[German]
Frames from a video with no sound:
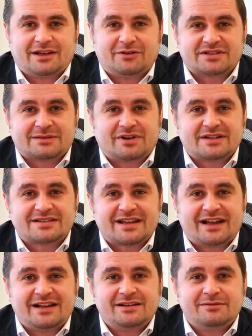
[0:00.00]
in unserem
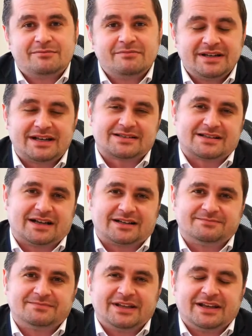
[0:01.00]
Ortsteil
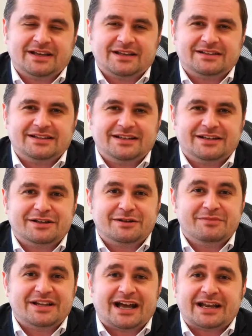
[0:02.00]
Minderslachen, die
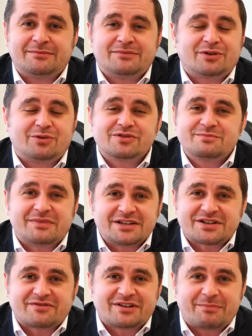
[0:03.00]
mit einer großen
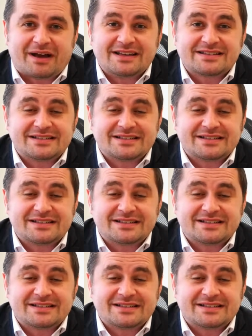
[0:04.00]
Mannschaft dabei